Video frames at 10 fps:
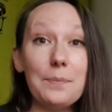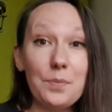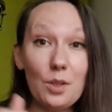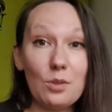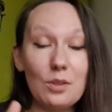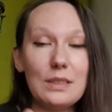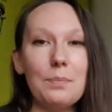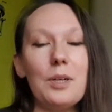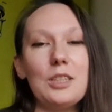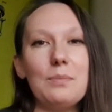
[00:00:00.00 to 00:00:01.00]
no to
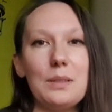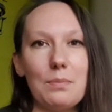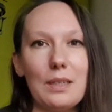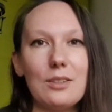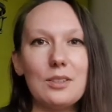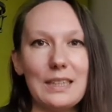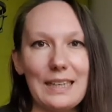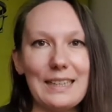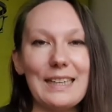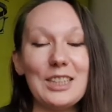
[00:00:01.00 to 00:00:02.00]
zapraszam Cię bardzo
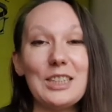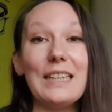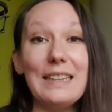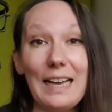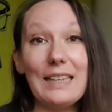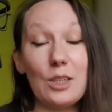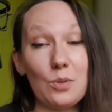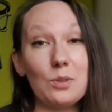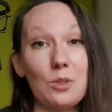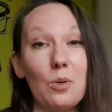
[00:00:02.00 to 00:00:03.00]
serdecznie na
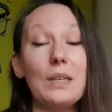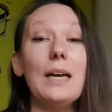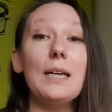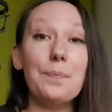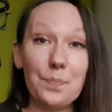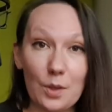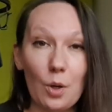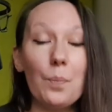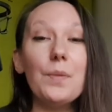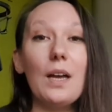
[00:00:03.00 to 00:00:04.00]
naszą stronę
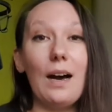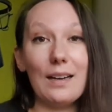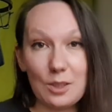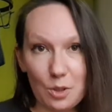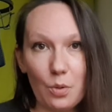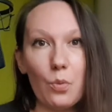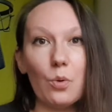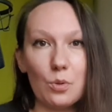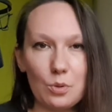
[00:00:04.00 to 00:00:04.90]
do artykułu,